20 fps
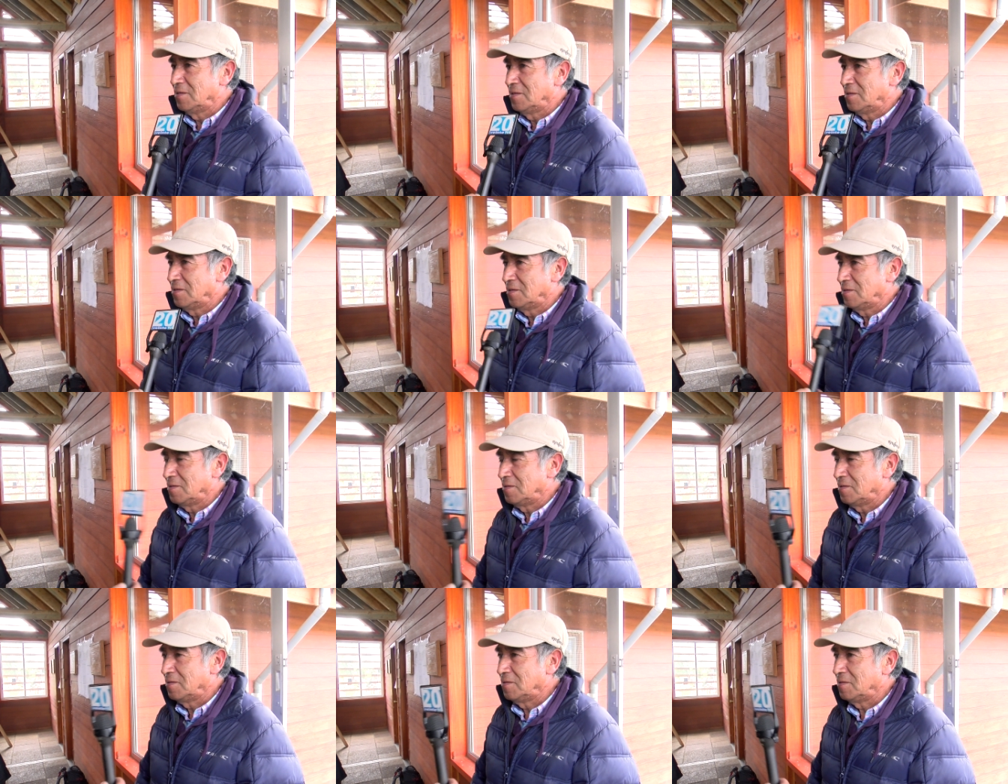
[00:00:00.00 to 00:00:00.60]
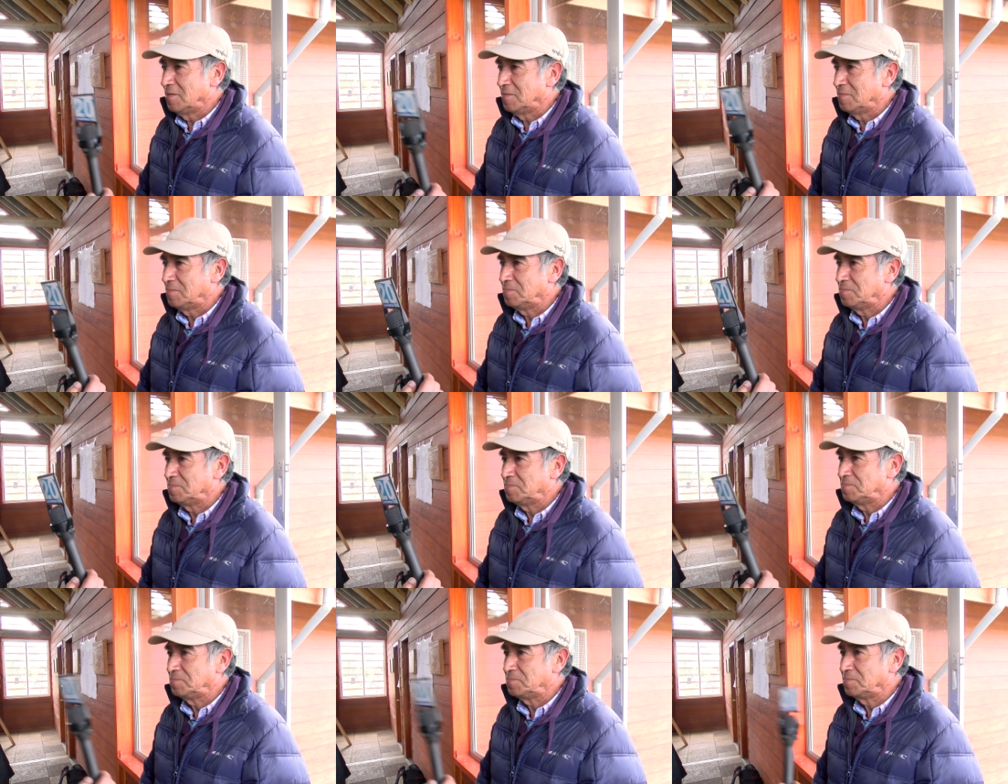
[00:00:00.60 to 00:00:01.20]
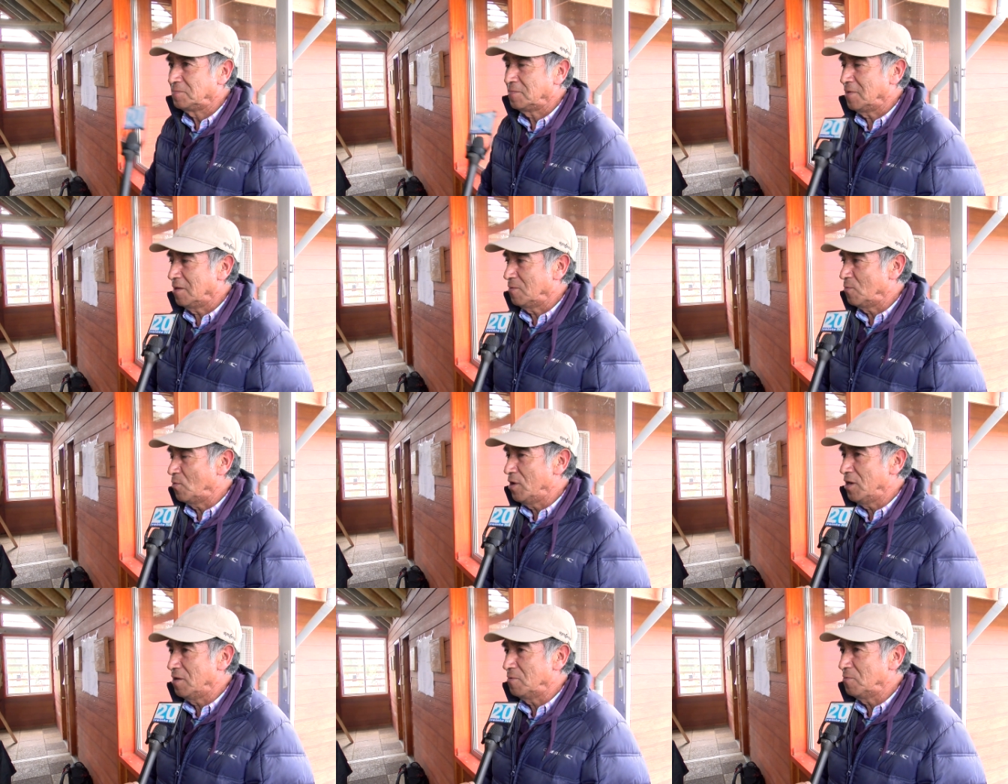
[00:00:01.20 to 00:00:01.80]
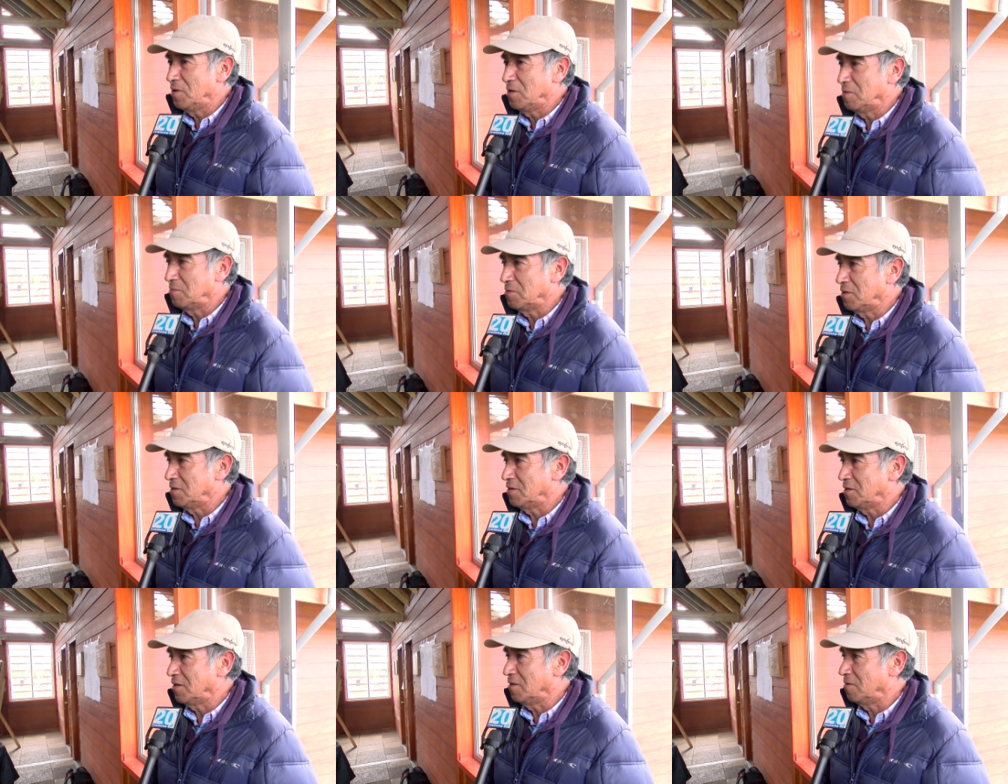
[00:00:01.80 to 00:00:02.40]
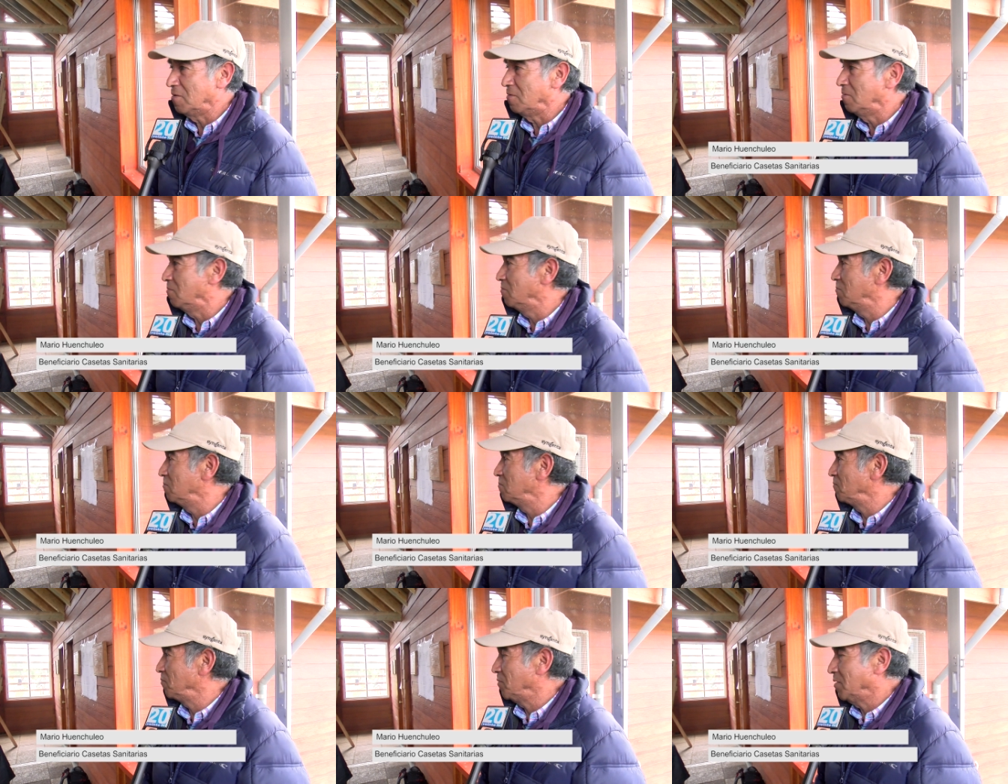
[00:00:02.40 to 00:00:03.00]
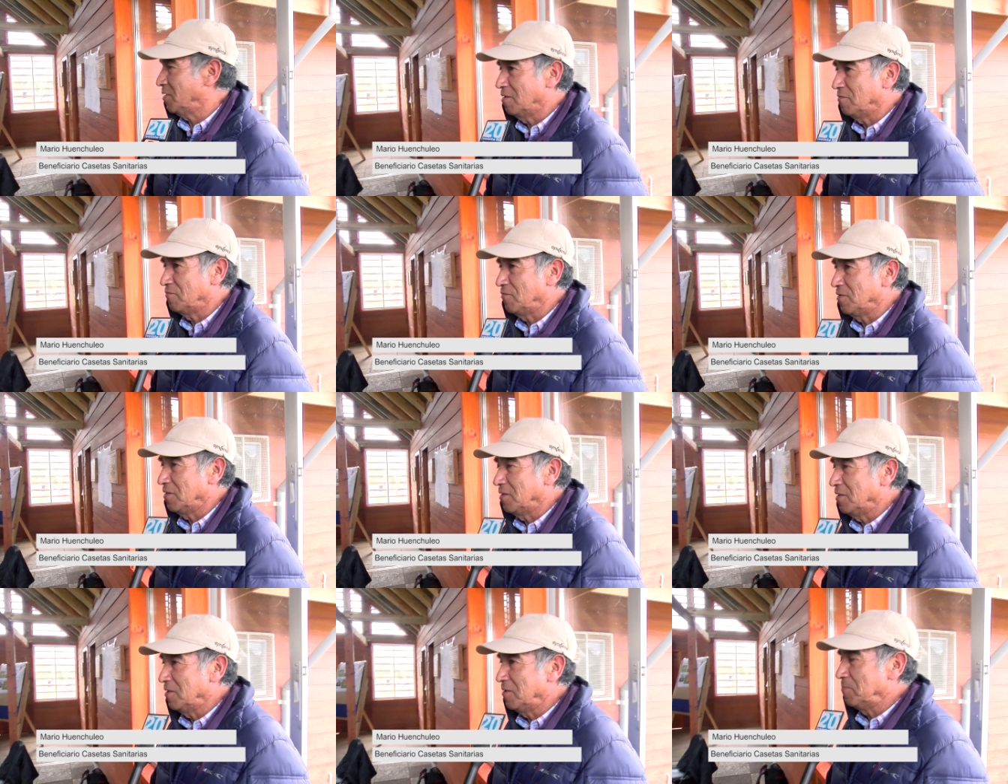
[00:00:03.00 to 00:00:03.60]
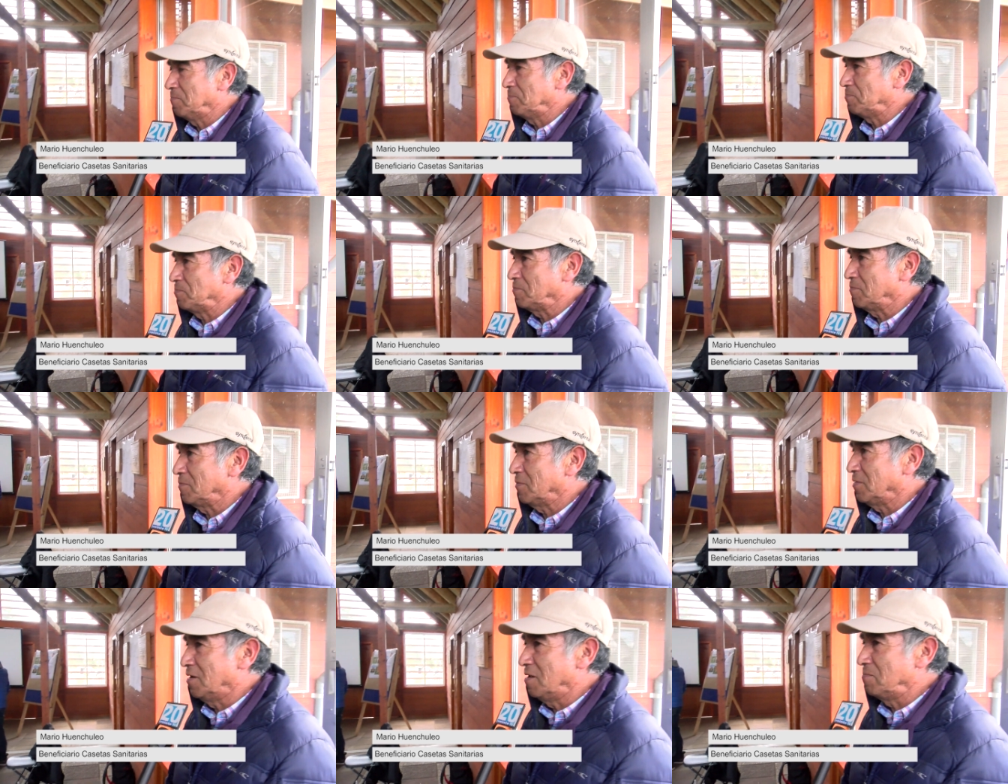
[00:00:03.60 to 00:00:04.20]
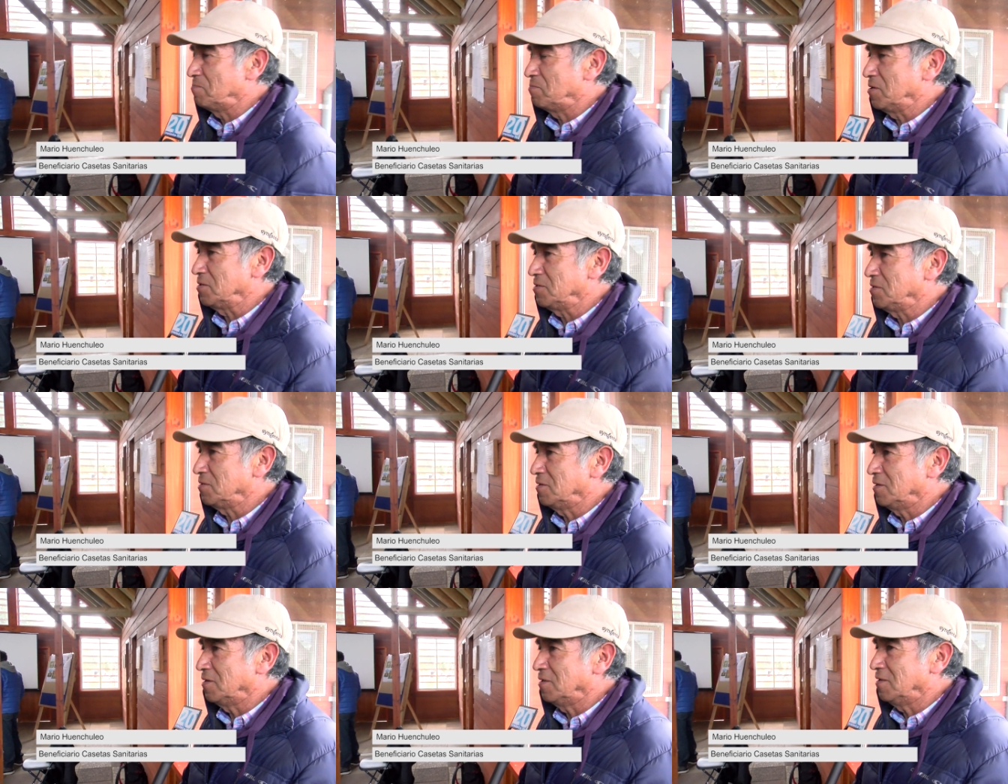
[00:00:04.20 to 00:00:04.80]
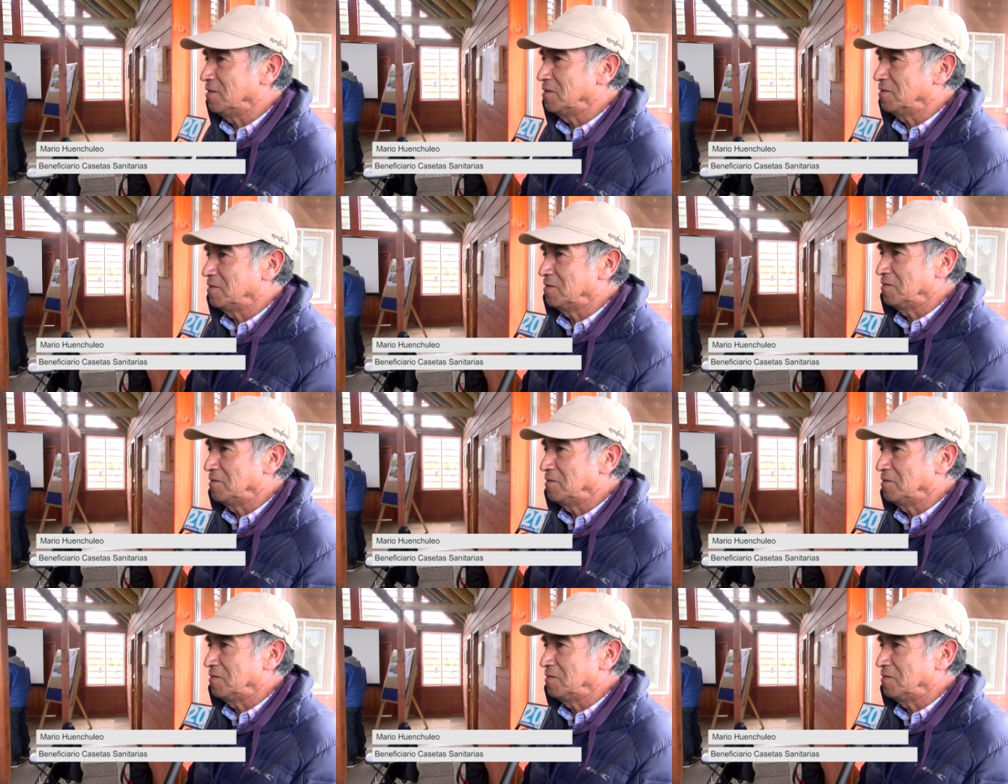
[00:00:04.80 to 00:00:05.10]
¿Y la reunión qué le pareció? Buena, bueno, porque llegaron los jefes de, la empresa, así que ya